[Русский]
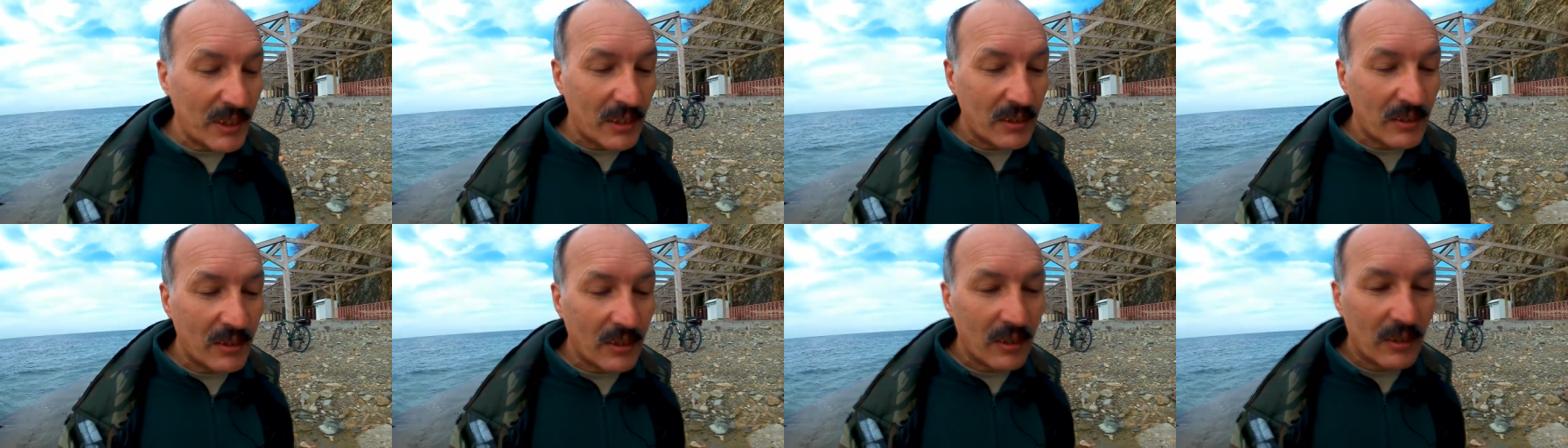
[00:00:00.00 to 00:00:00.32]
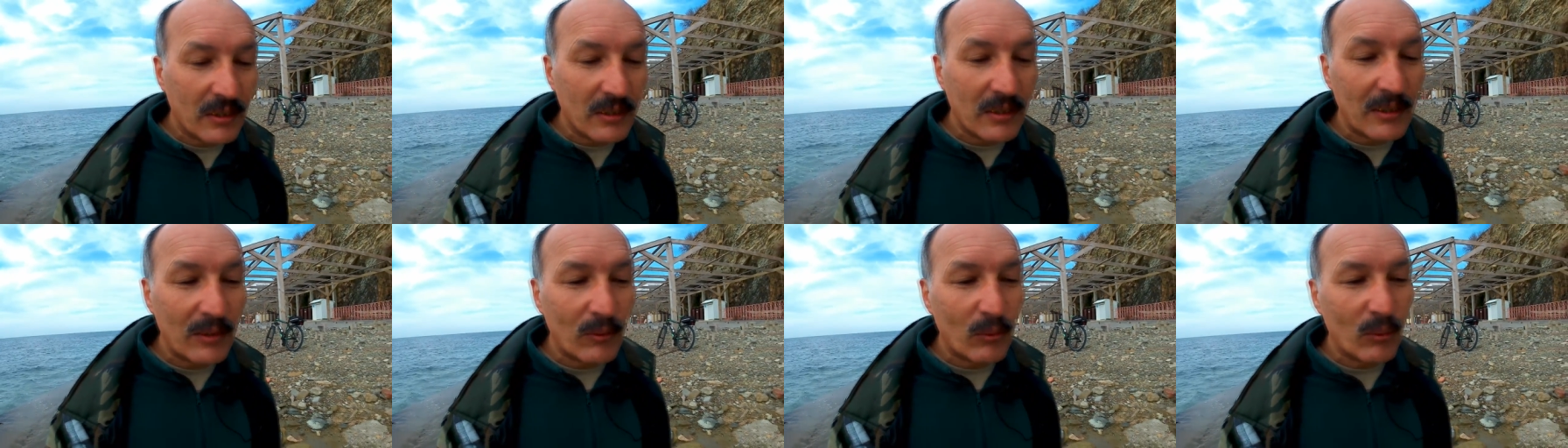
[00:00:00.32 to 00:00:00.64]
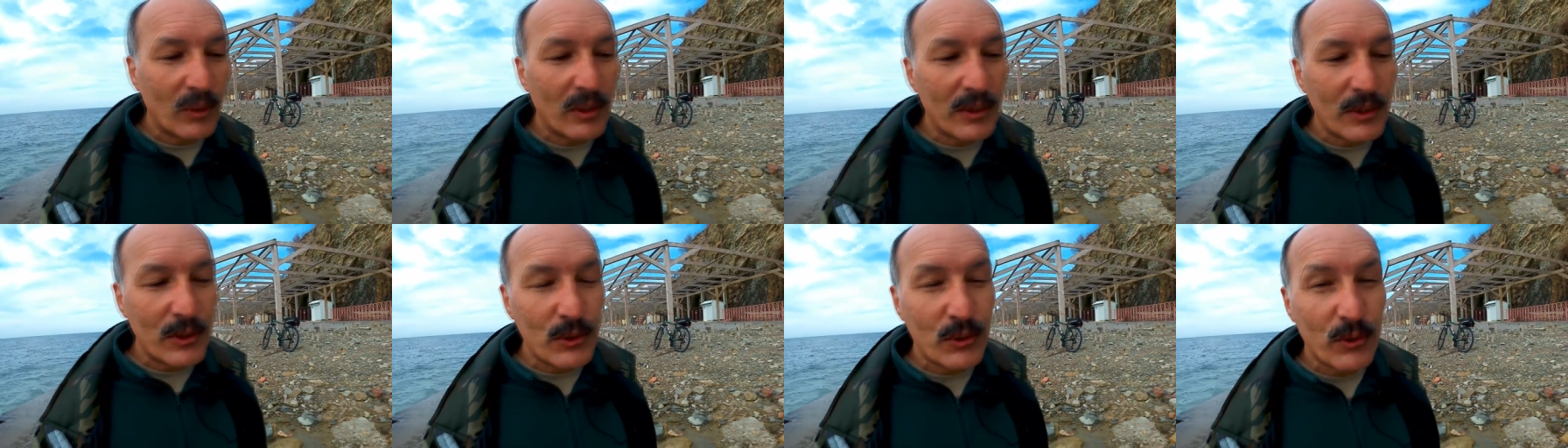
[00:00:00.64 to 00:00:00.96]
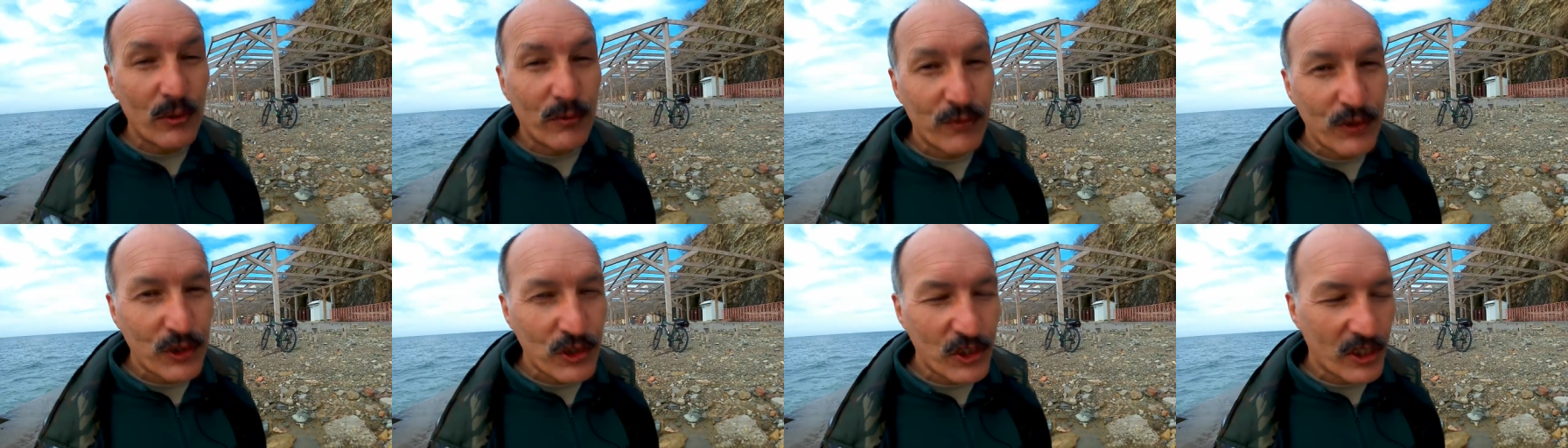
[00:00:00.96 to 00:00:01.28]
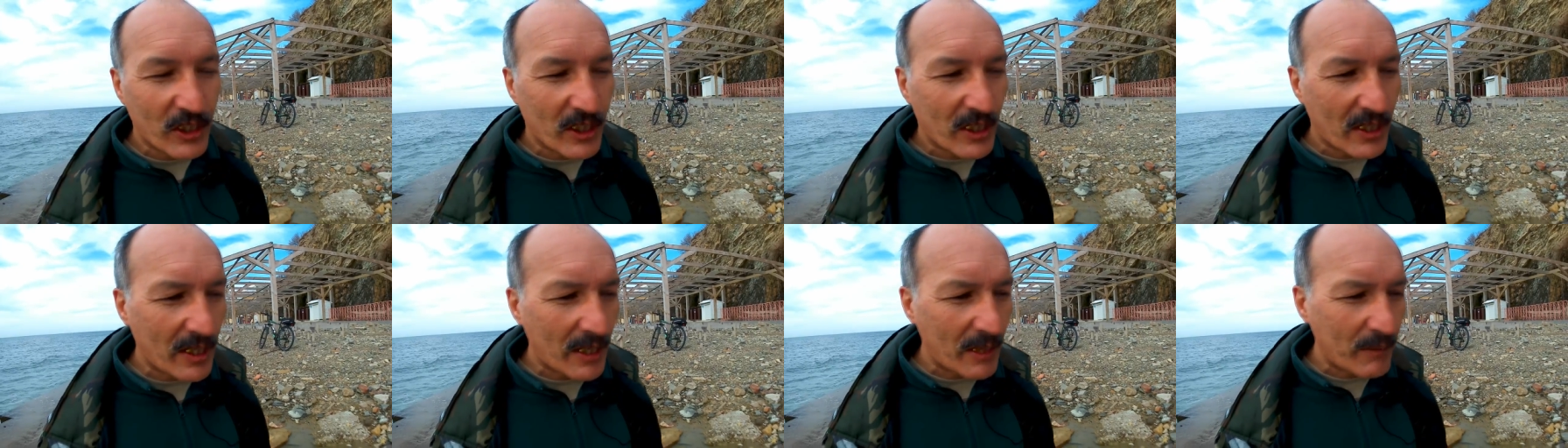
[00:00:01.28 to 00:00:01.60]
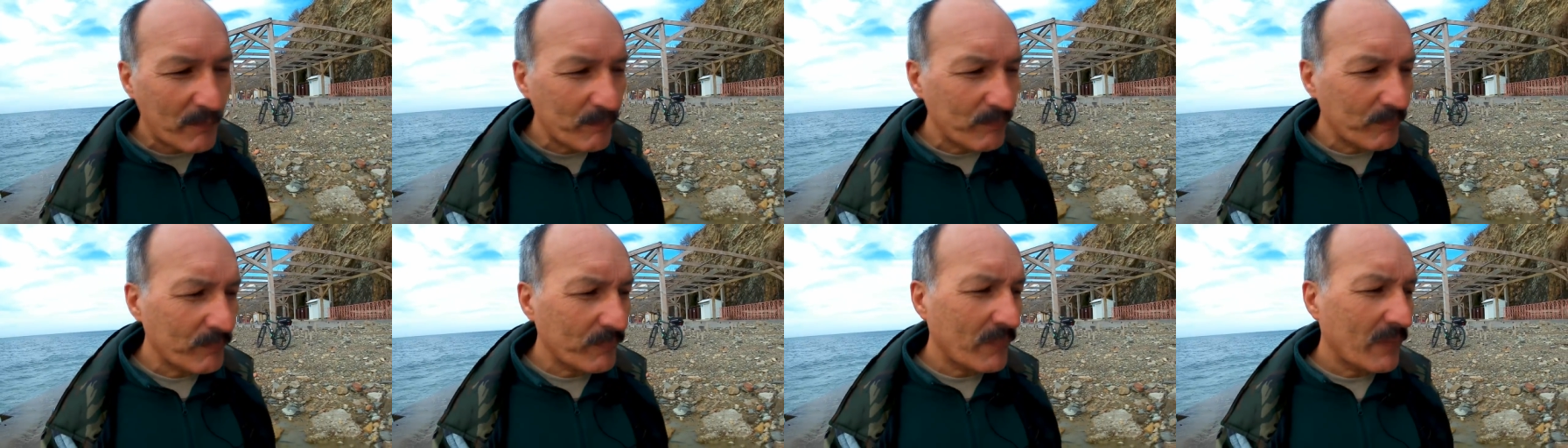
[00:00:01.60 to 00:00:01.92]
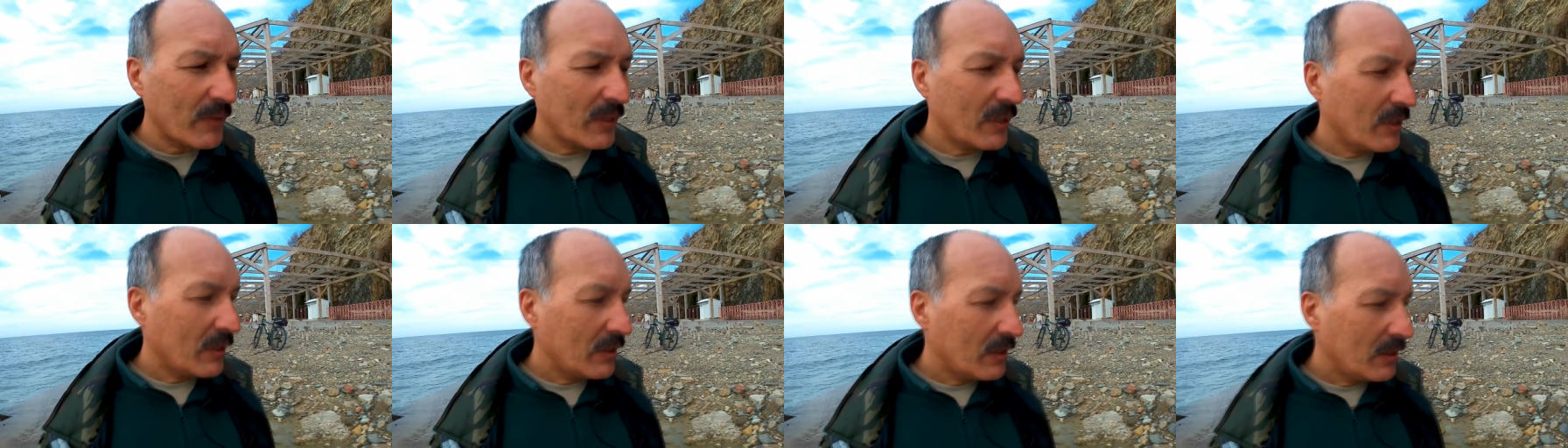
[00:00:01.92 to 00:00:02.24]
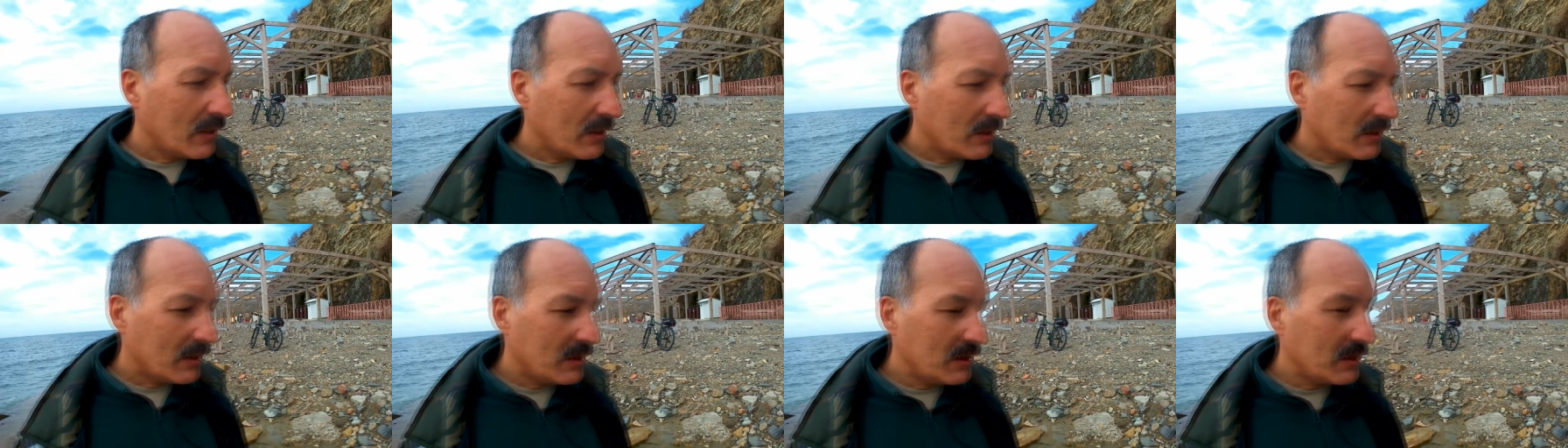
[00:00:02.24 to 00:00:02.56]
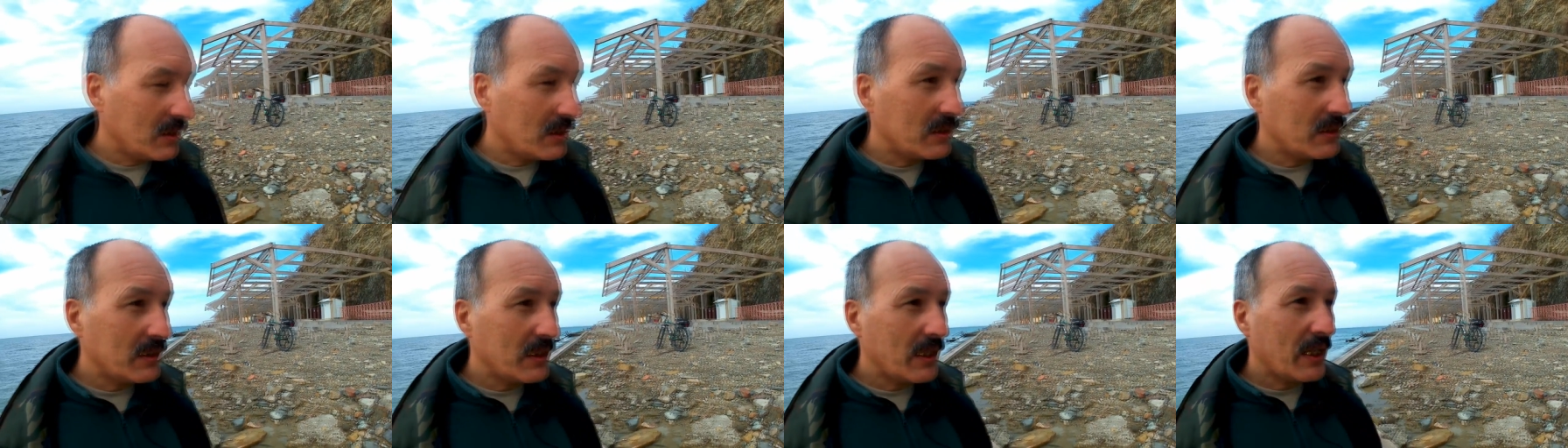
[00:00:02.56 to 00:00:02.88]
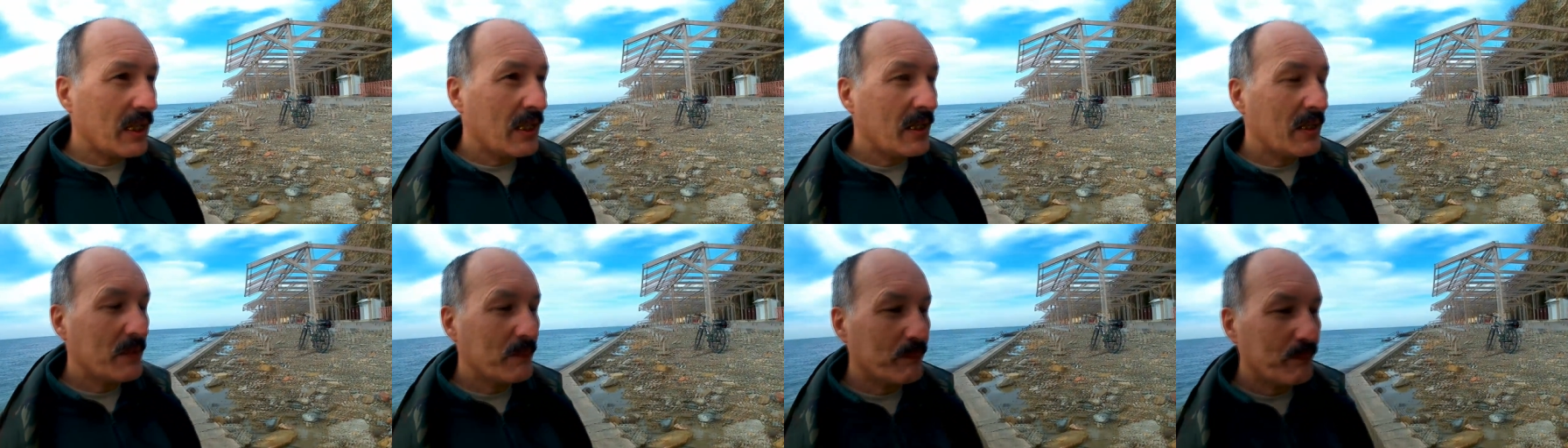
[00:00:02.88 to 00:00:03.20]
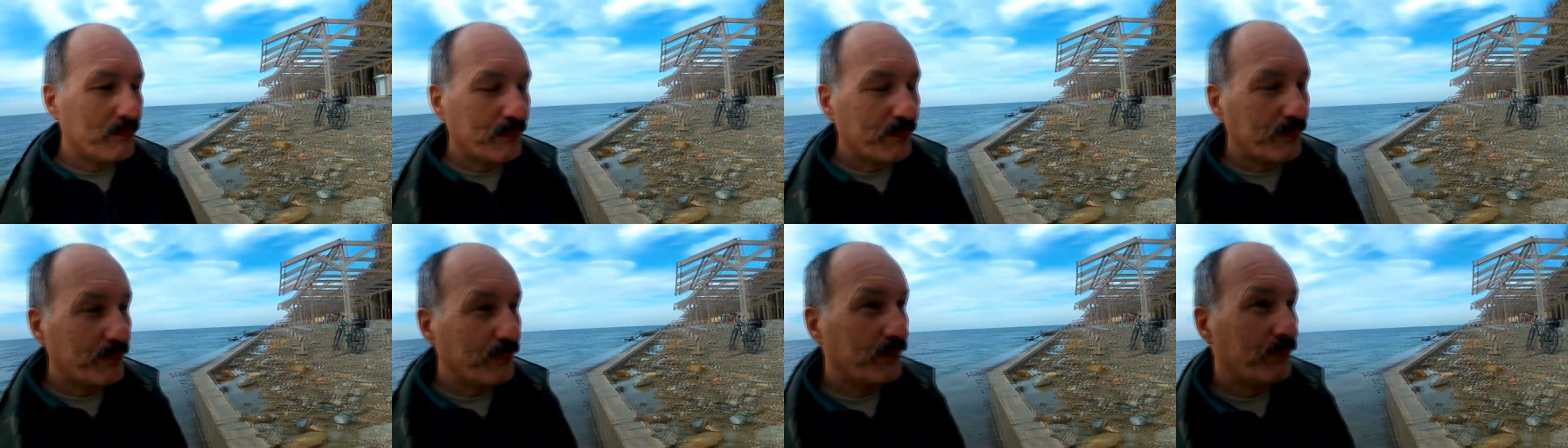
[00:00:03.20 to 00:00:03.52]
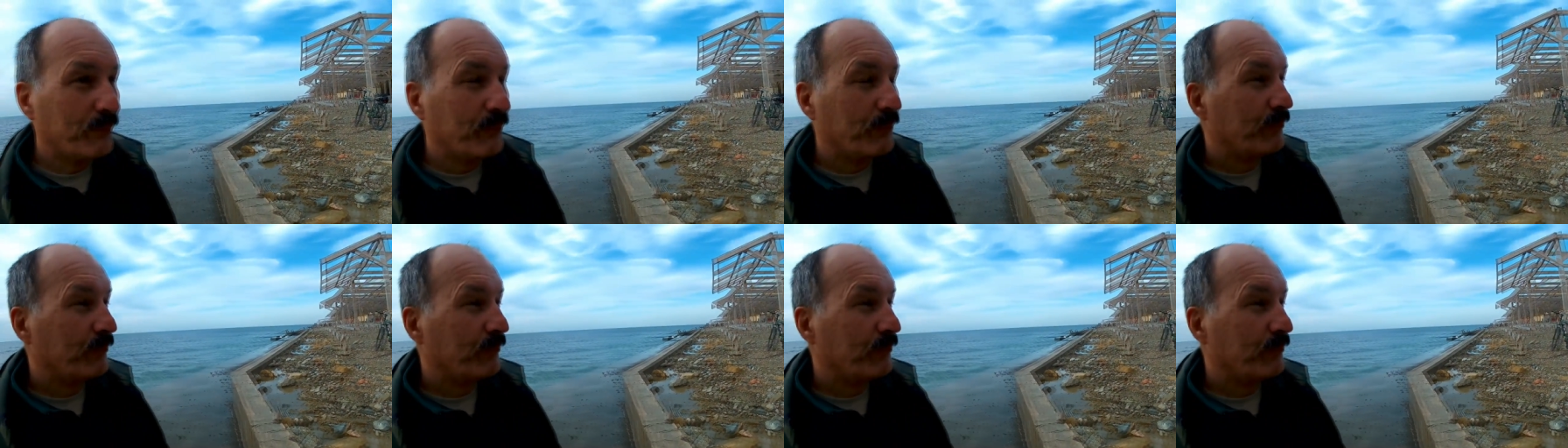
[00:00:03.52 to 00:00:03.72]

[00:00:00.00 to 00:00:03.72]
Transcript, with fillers: на меня нахлынуло еще вчера, и я,